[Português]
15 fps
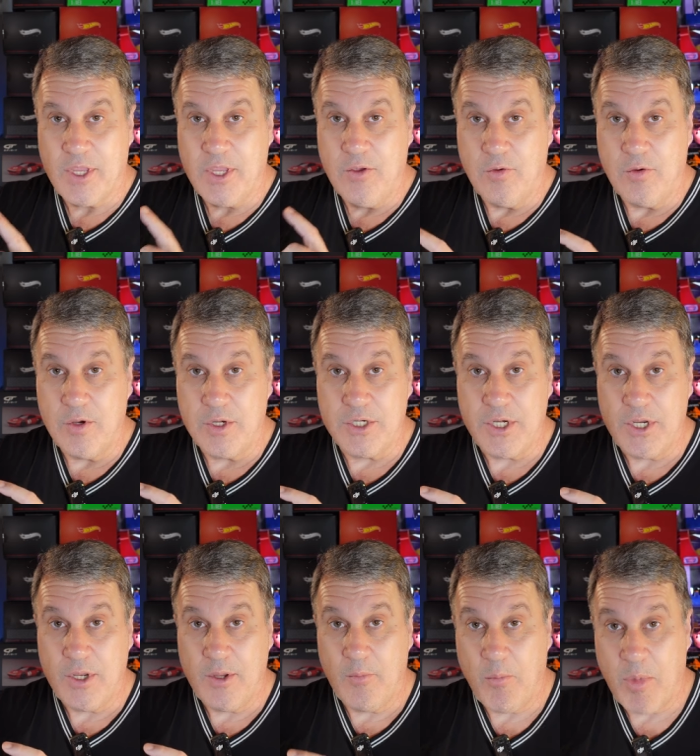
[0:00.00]
aqui hoje
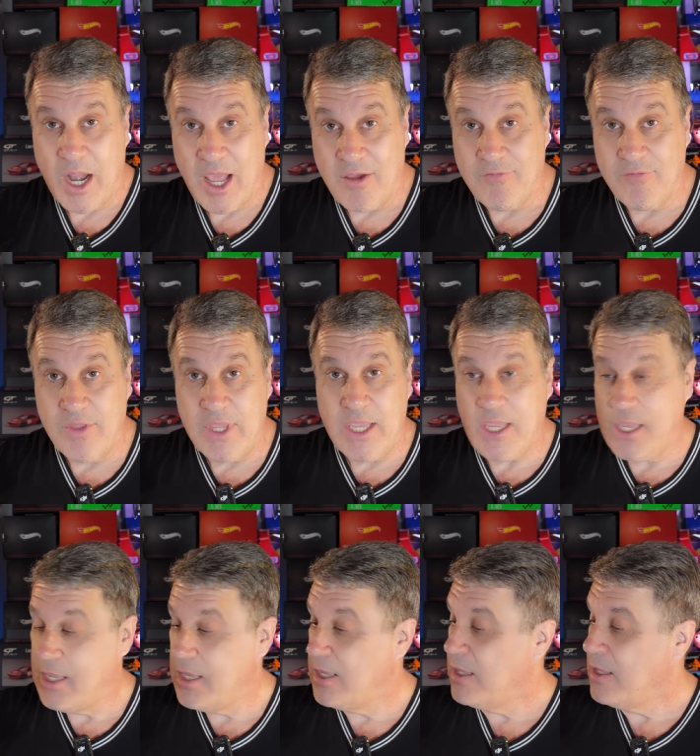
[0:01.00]
para ver,
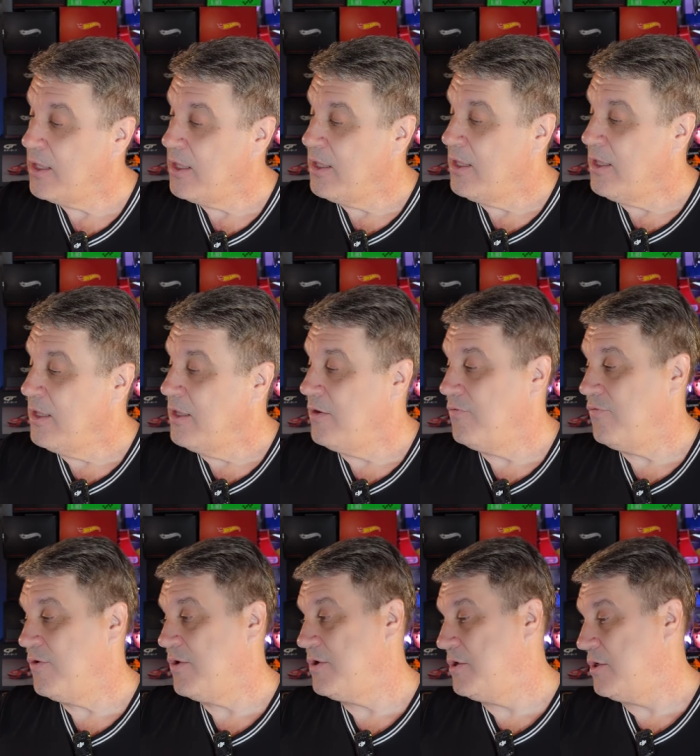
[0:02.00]
eu
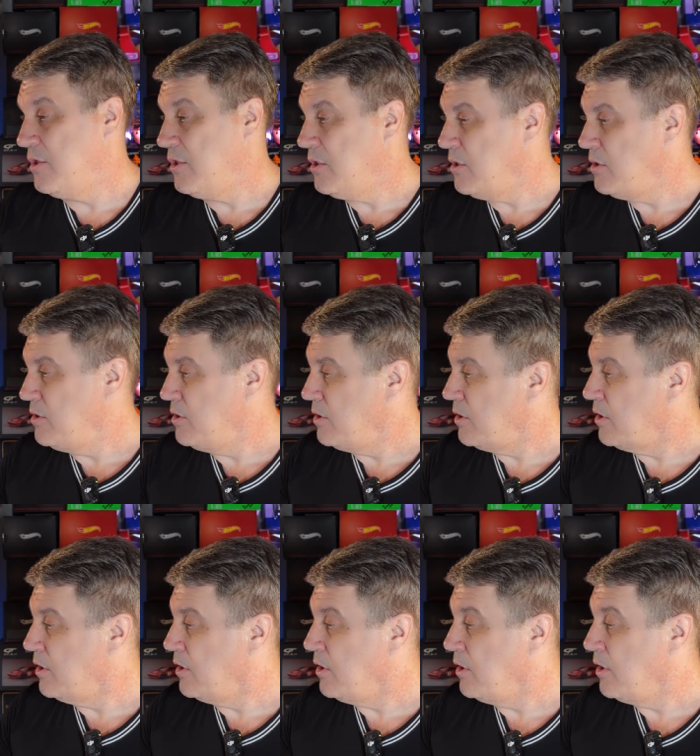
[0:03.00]
falei, gente,
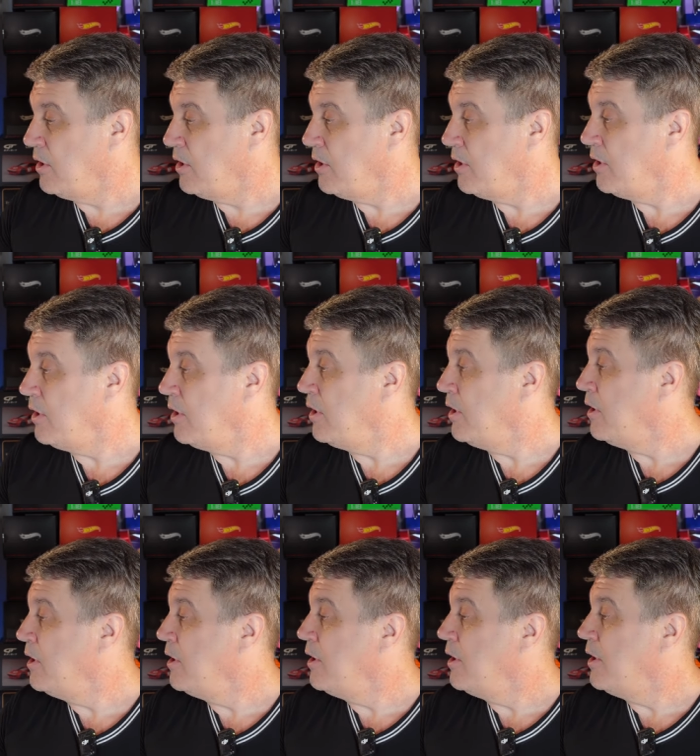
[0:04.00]

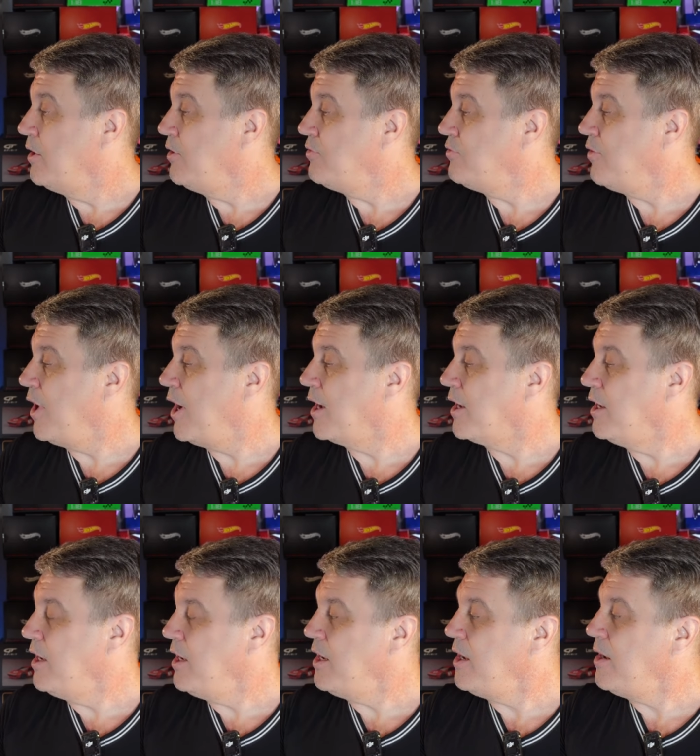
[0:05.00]
isso
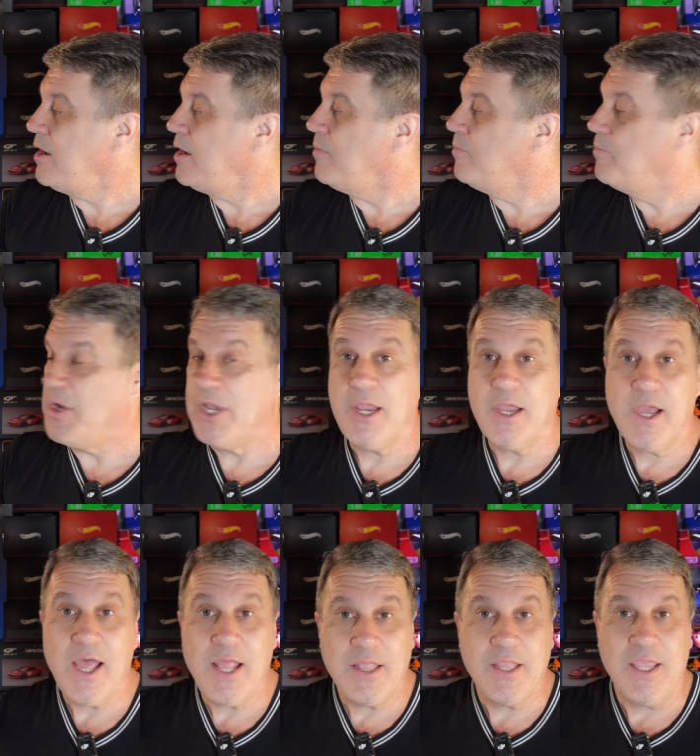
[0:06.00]
aqui é
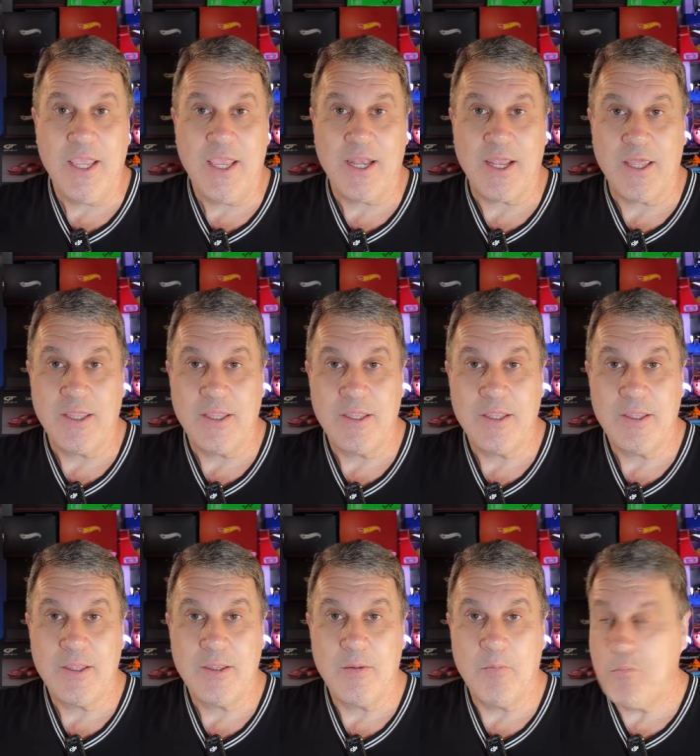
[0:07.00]
brincadeira.
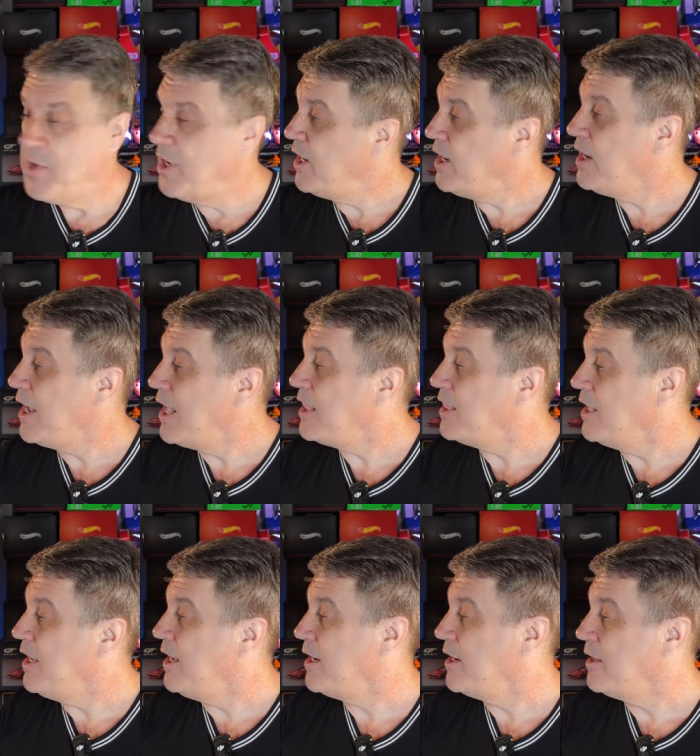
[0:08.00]

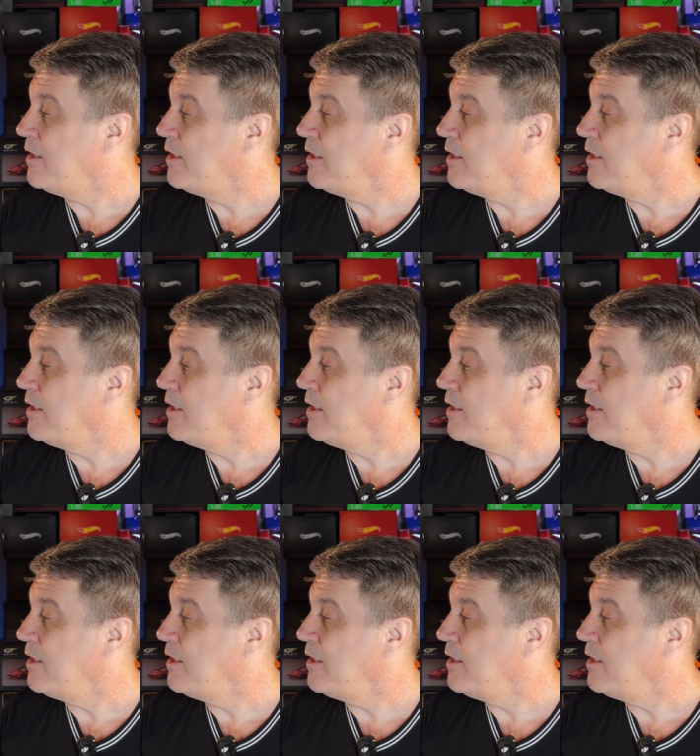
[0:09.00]
Brincadeira.